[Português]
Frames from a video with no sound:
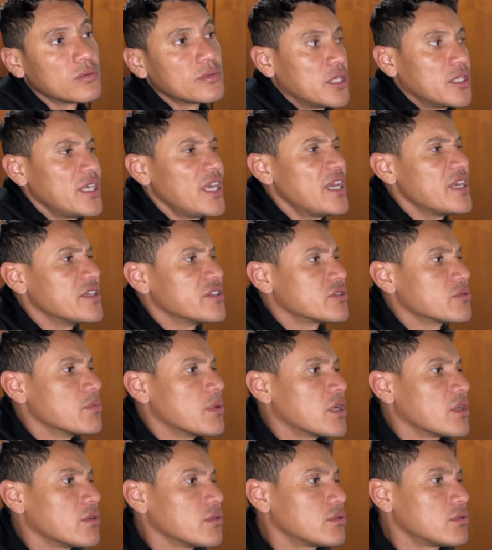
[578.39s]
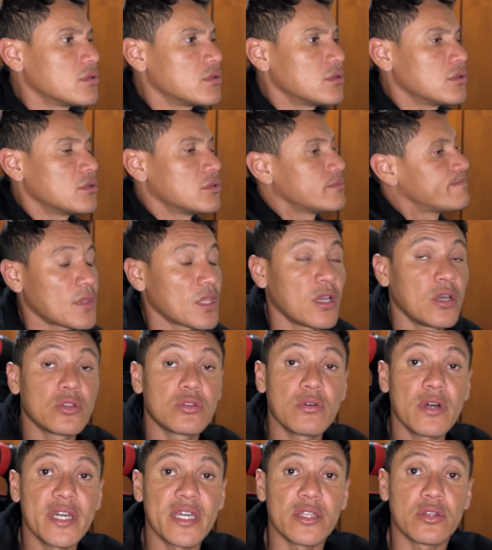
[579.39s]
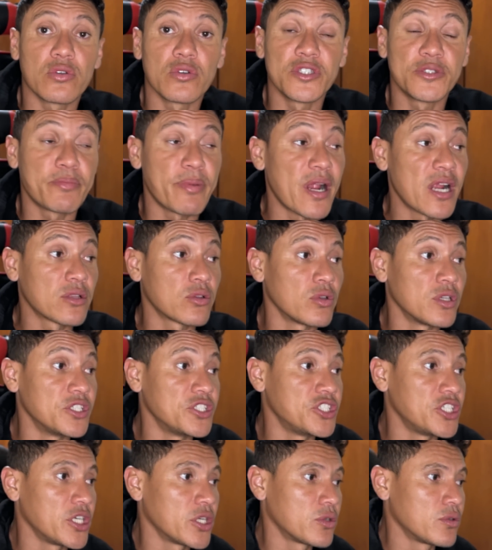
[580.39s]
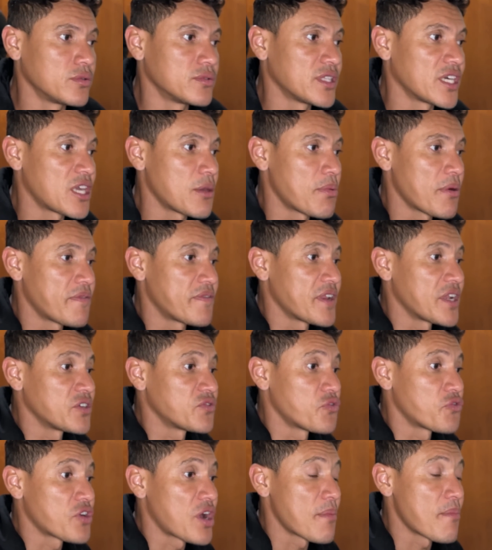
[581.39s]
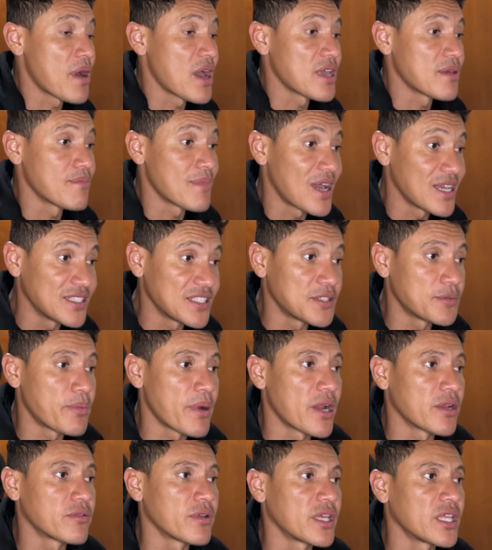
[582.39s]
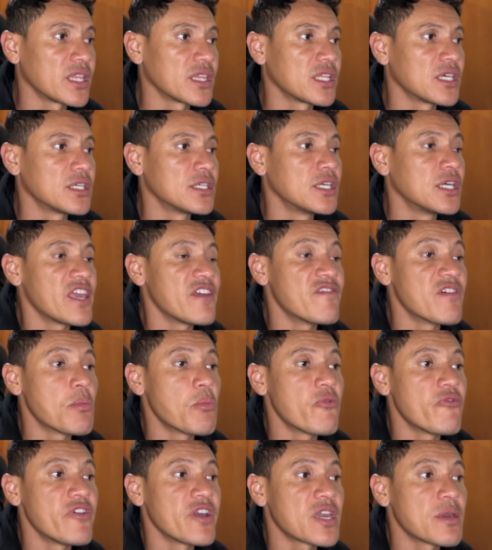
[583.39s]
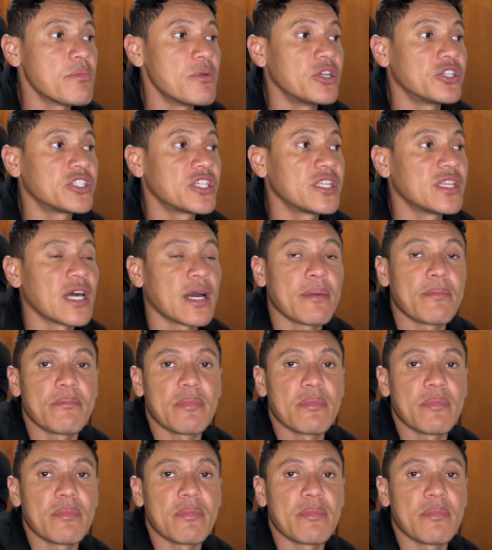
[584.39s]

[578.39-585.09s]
E é isso, mano. Eu tô, eu tô aí, tô esperto, tô ligeiro. Daqui para frente vou ficar mais, mais esperto ainda e vamos ver que bicho que tá.